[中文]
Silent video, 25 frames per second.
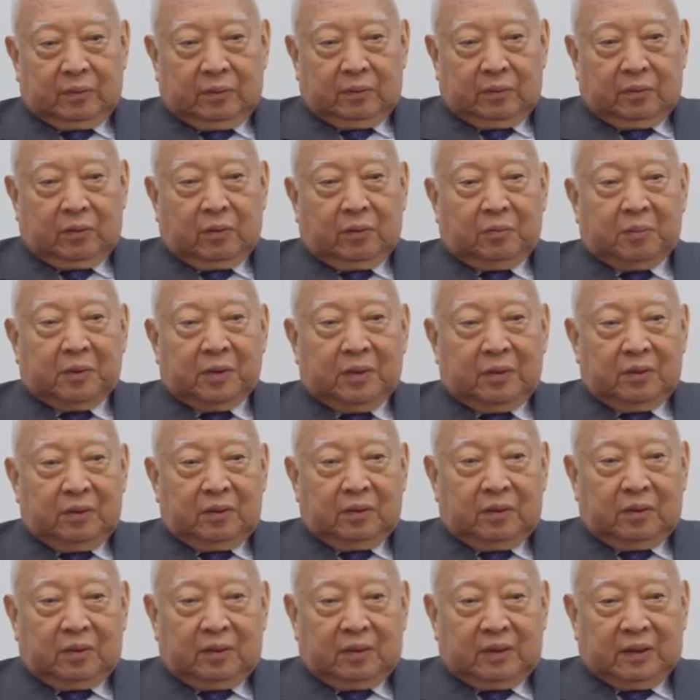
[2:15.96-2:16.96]
我们
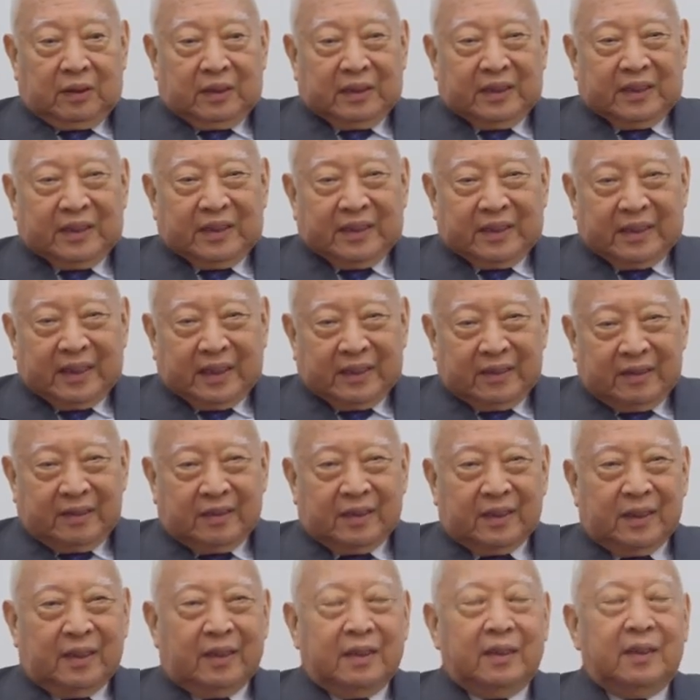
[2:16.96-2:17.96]
现
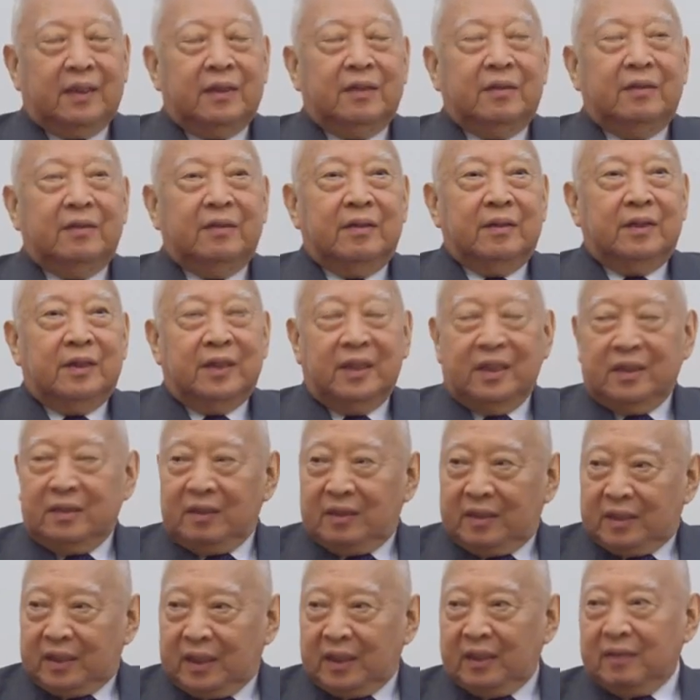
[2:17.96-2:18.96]
在今
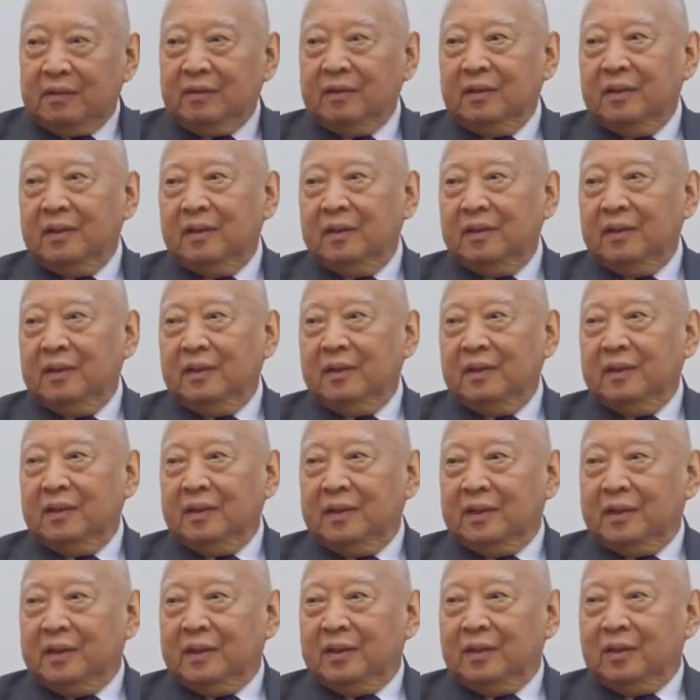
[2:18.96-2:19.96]
天
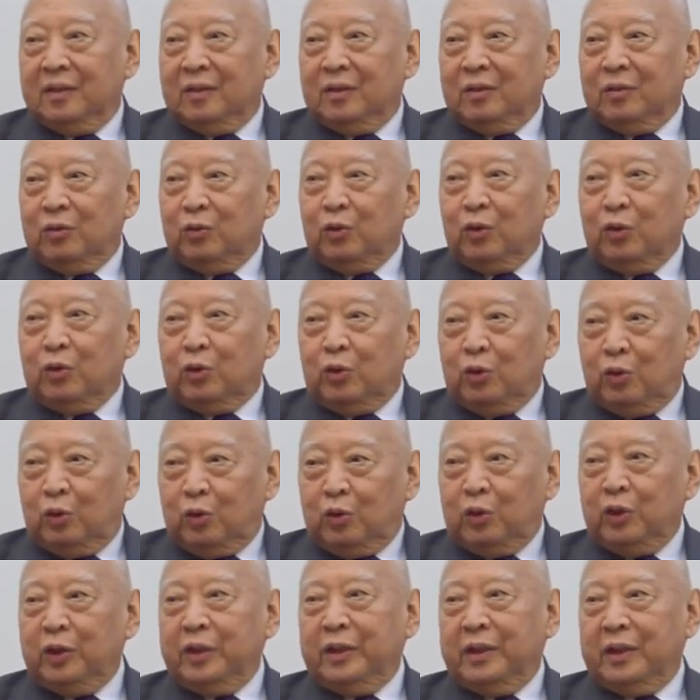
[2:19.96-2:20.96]
做中
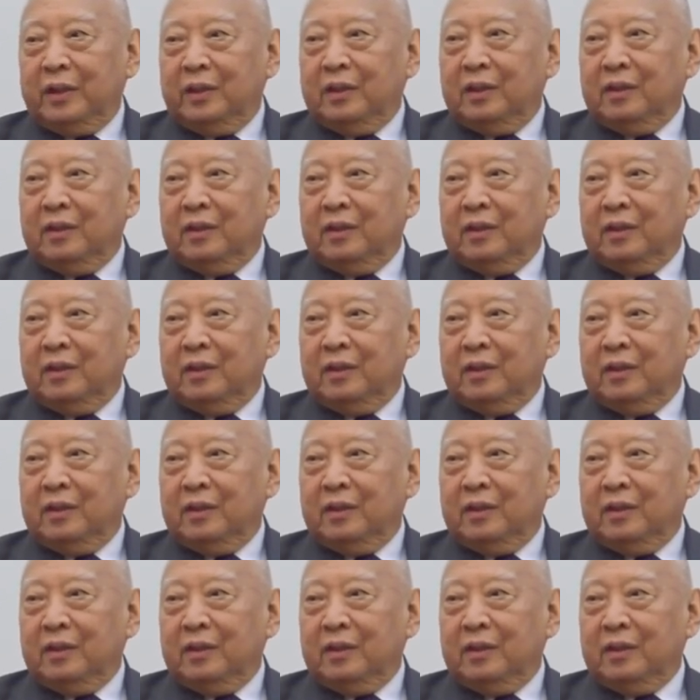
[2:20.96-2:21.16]
国人